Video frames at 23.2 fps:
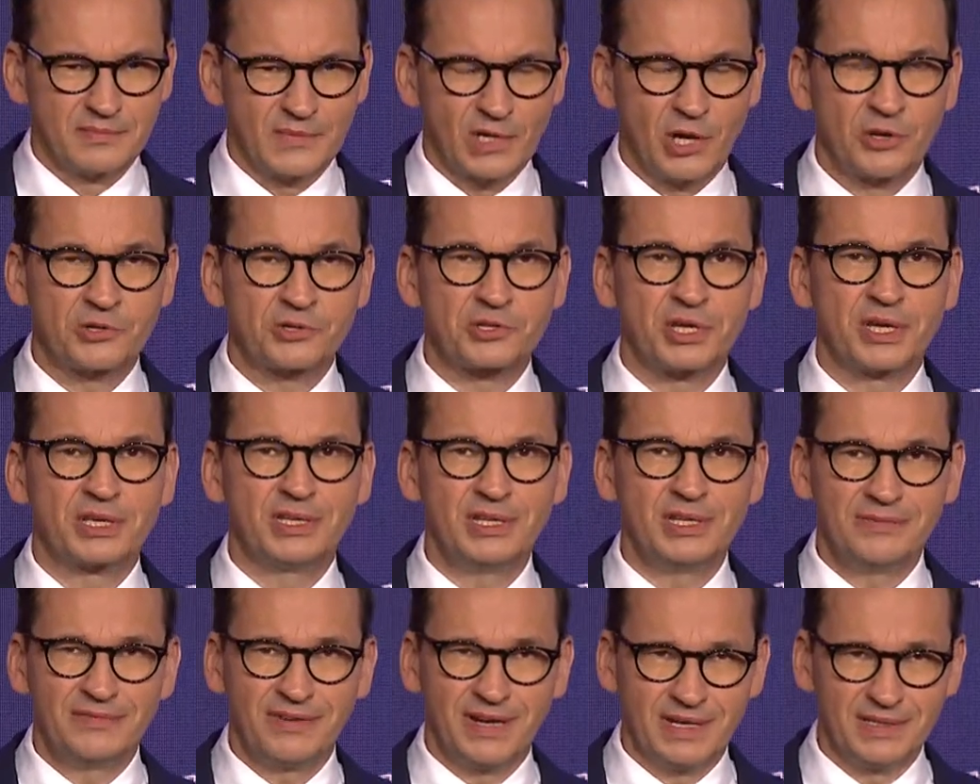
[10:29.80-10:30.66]

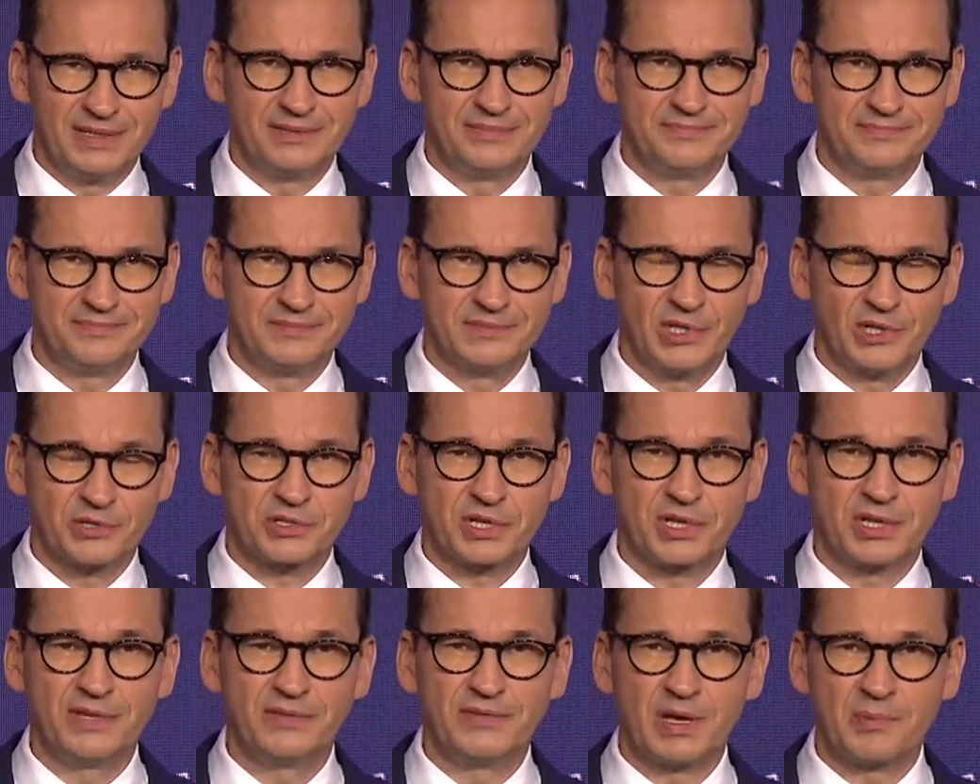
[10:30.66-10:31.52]
oczekiwań.
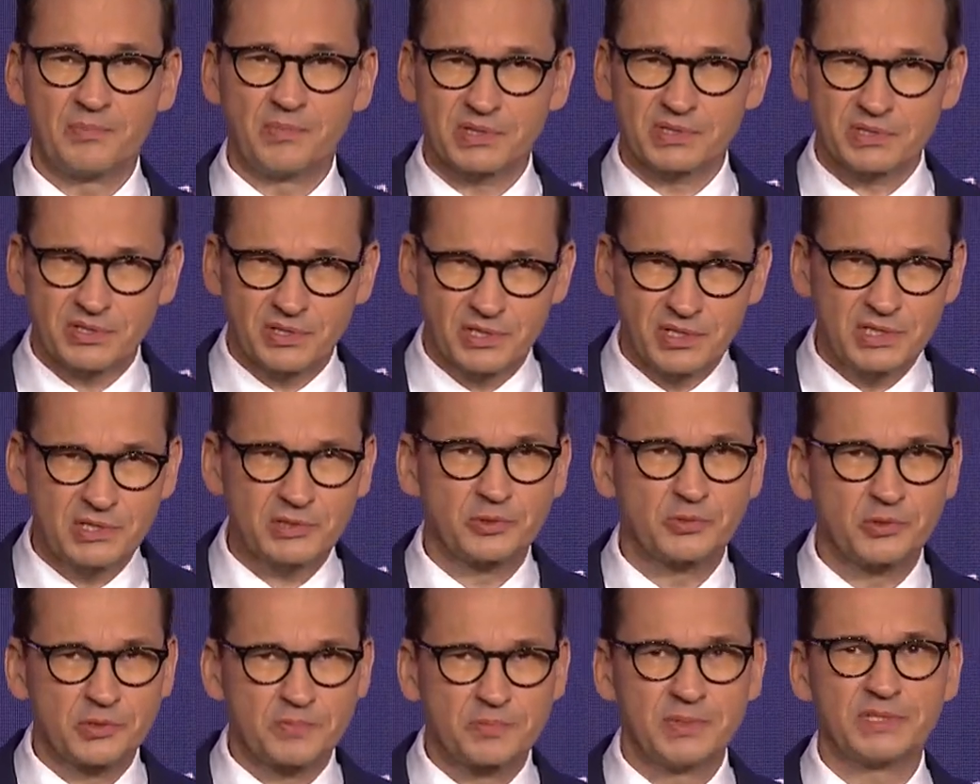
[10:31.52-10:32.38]
Oczekiwań po stronie
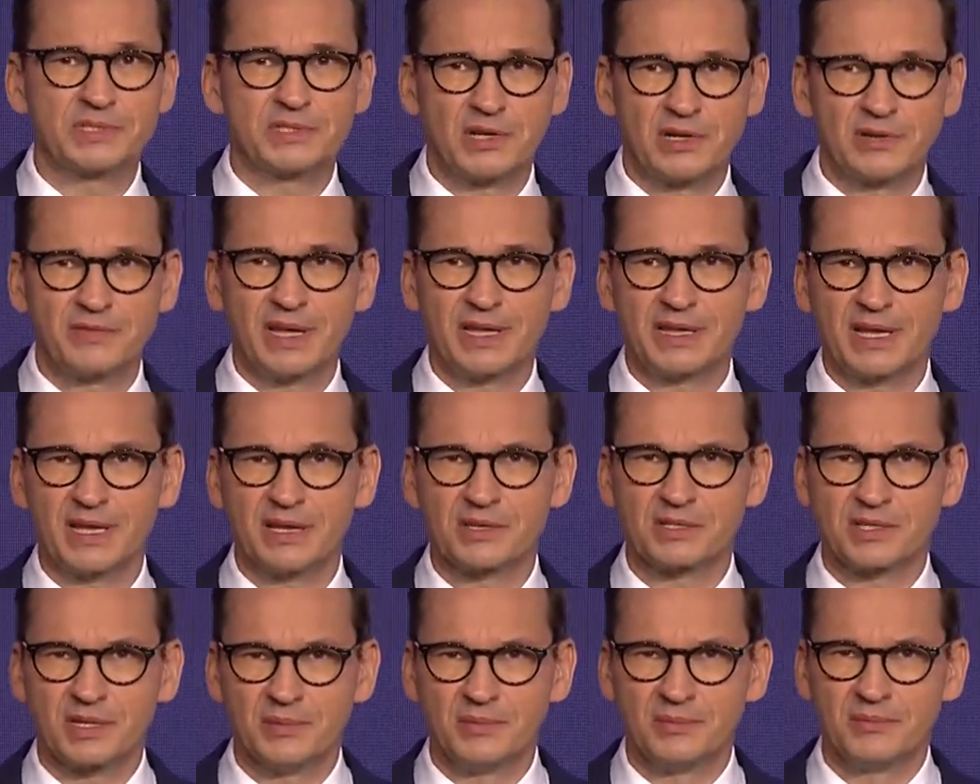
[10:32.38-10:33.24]
służby zdrowia
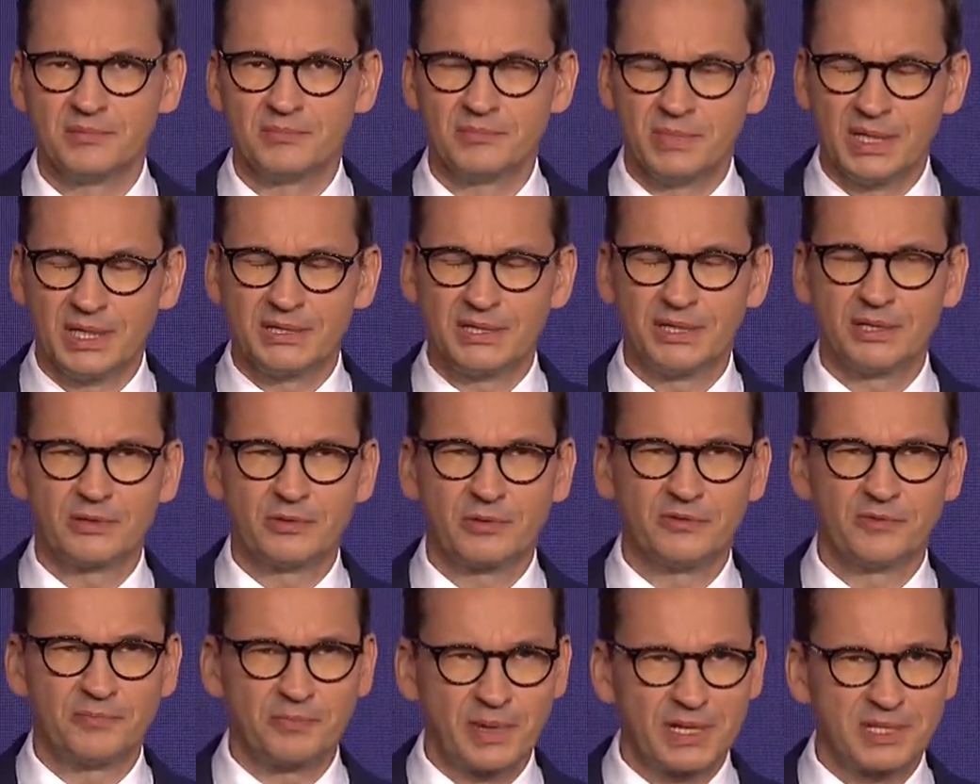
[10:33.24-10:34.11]
także,
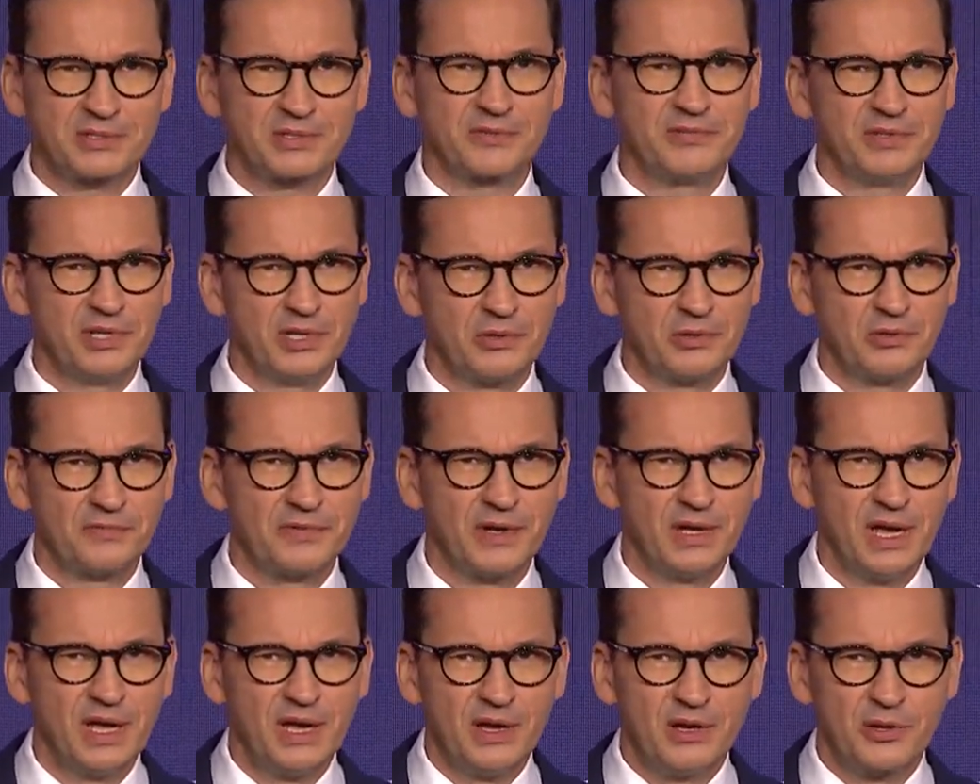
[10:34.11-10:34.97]
medyków, pracowników
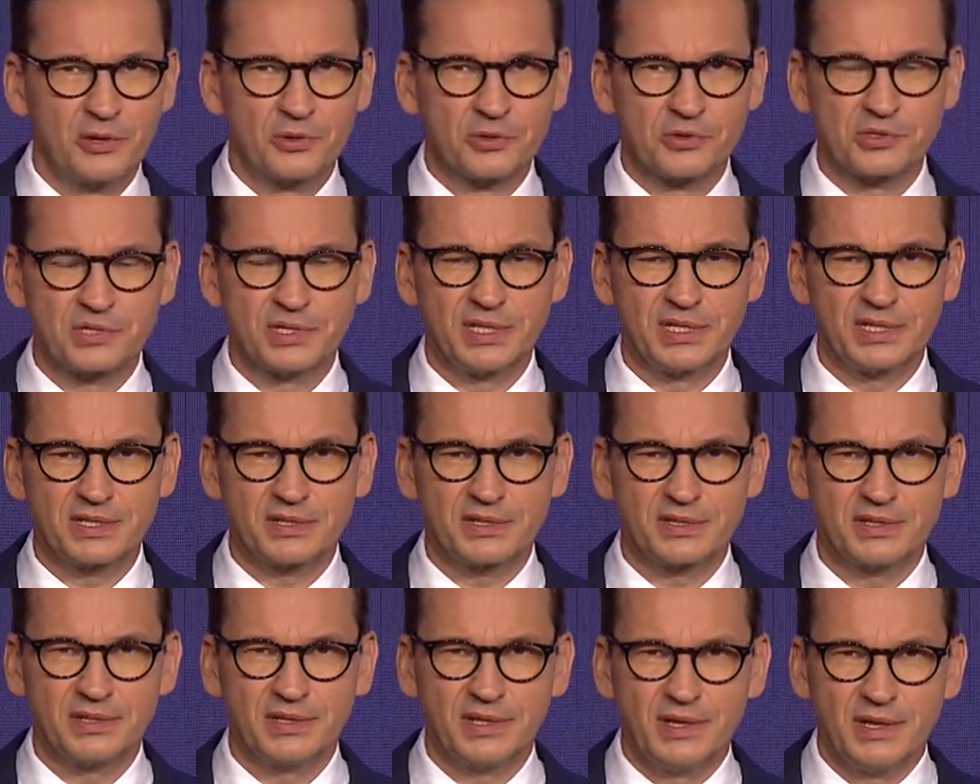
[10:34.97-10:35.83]
różnych
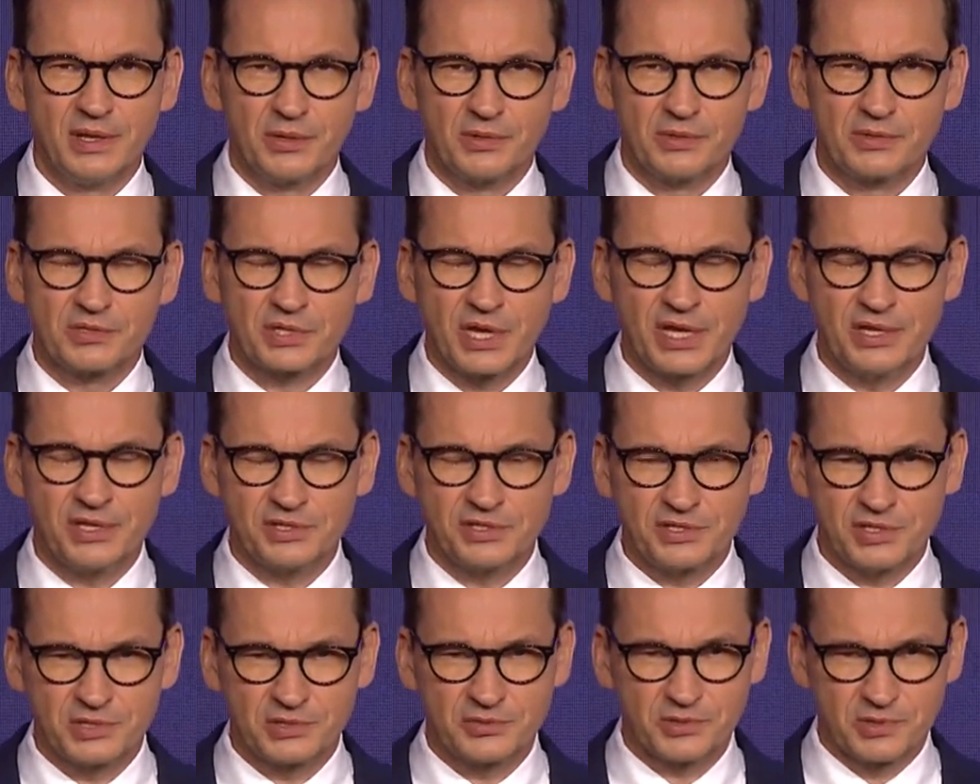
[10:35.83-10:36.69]

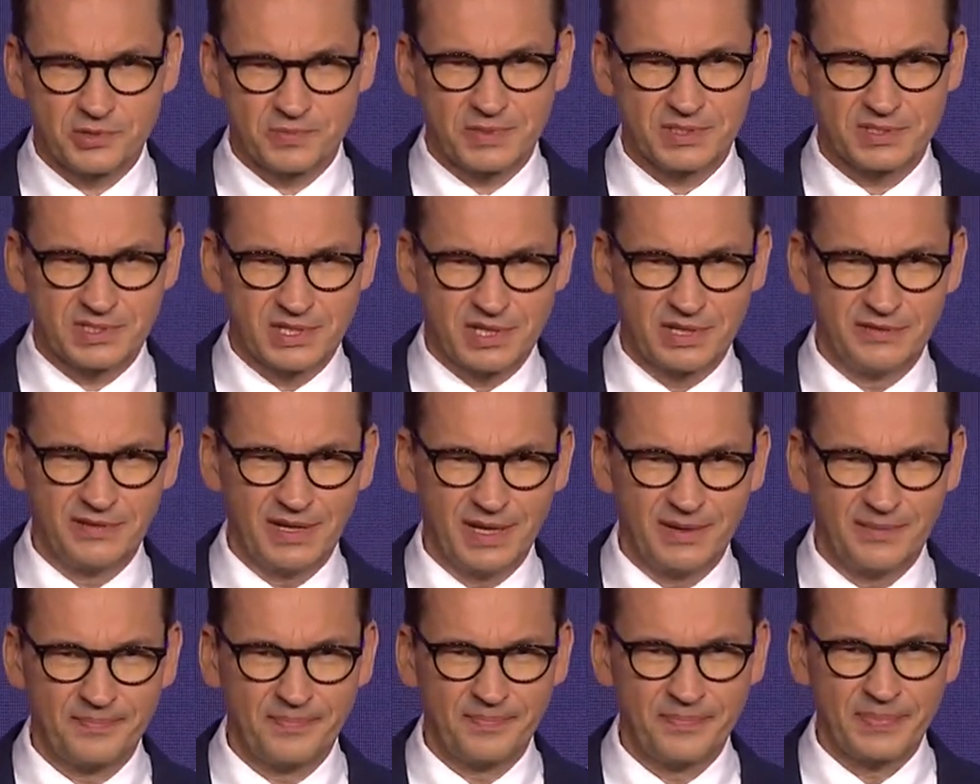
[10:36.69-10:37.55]
części służby zdrowia.